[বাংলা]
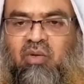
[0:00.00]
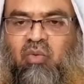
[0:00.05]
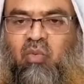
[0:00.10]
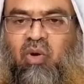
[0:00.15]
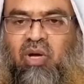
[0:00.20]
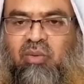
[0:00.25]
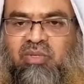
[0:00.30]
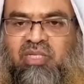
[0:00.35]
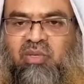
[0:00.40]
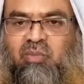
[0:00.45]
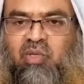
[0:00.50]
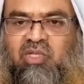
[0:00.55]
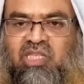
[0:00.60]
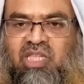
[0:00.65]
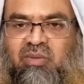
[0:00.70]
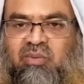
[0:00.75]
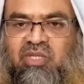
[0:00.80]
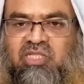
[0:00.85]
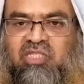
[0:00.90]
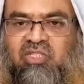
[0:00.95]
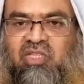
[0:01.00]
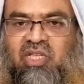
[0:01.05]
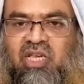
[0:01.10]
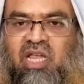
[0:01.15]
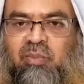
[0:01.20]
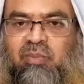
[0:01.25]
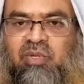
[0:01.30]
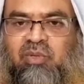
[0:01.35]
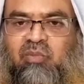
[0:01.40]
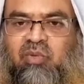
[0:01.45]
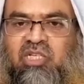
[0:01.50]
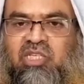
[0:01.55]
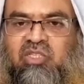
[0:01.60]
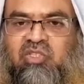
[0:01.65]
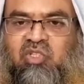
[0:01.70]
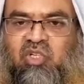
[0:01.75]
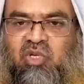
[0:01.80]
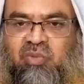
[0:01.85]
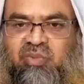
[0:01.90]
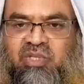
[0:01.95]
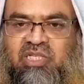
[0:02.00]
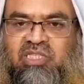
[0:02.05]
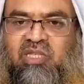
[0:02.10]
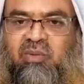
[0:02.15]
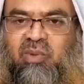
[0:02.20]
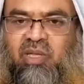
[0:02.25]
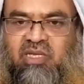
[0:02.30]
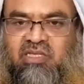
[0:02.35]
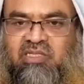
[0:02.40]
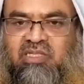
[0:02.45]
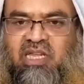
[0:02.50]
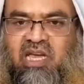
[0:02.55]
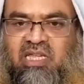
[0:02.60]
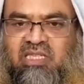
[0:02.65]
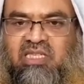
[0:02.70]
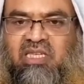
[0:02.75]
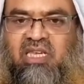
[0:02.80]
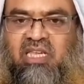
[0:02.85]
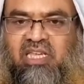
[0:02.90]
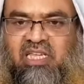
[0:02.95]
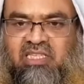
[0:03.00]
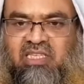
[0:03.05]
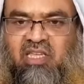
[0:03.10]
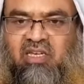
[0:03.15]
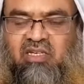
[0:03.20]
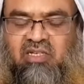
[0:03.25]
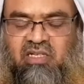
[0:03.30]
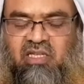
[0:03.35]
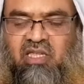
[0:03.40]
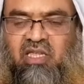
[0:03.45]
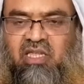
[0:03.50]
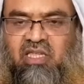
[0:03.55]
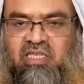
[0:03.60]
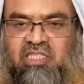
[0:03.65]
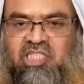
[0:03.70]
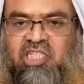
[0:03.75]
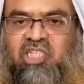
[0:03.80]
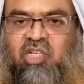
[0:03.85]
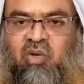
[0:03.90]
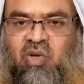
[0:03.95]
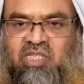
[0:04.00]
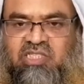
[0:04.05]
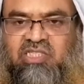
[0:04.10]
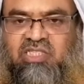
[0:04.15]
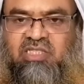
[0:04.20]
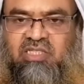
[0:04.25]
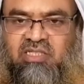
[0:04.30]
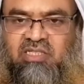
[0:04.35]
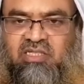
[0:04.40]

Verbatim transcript: ওহাবিরা বদলায় ফেলছে তাহলে আপনি মনে স্ক্রিপ্ট দেখতে পারেন যেটা হাতের লেখা তার সেটাও আছে